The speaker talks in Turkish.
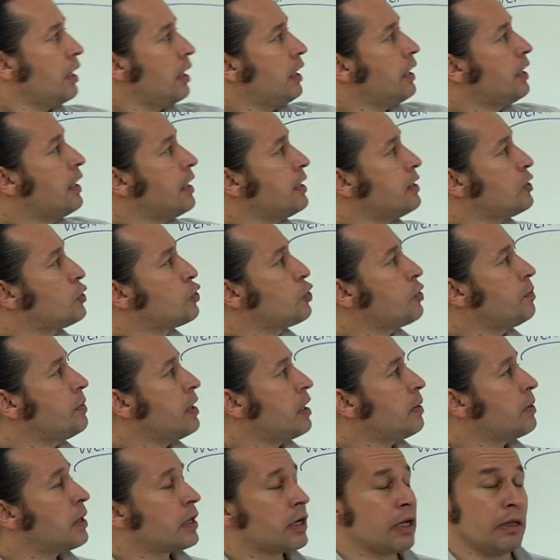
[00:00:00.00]
İkinci
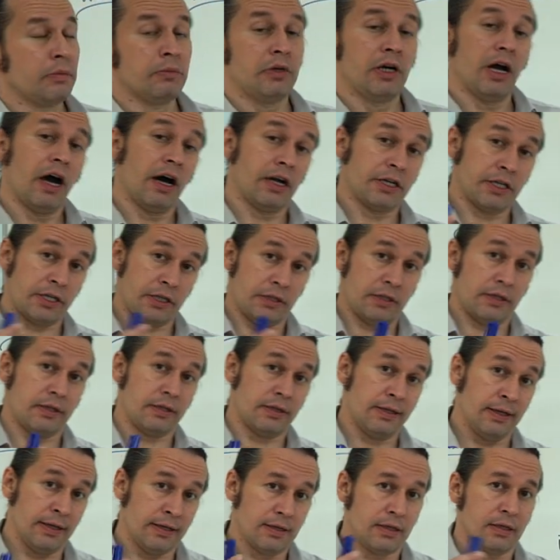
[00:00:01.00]
cümleye bakalım.
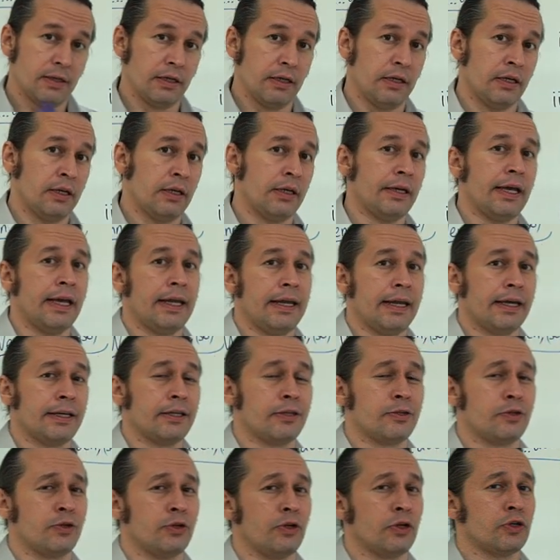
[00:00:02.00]
Karşıtlık e,
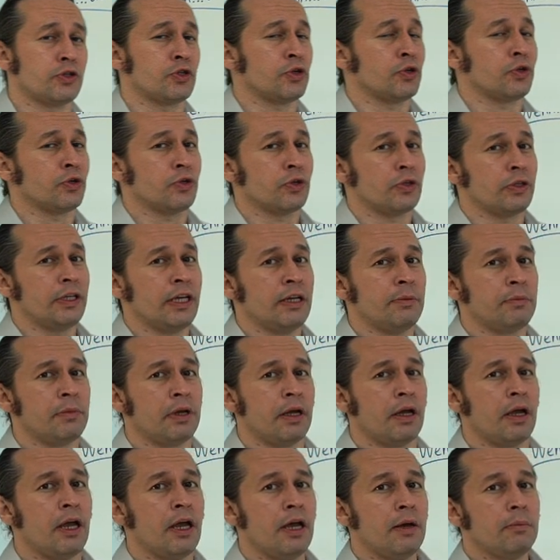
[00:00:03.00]
gerektiriyor çünkü değil
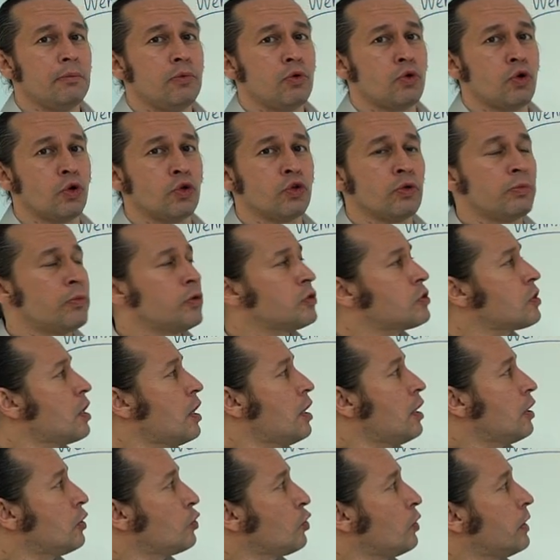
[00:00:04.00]
mi bu konumuz?
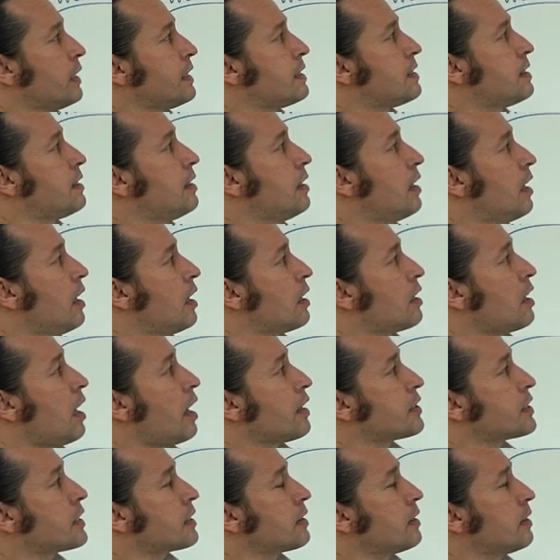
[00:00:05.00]
Dolayısıyla
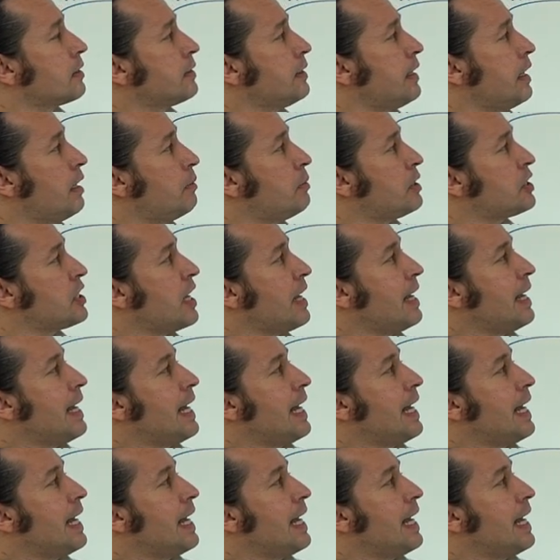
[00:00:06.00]
karşıtlık neymiş?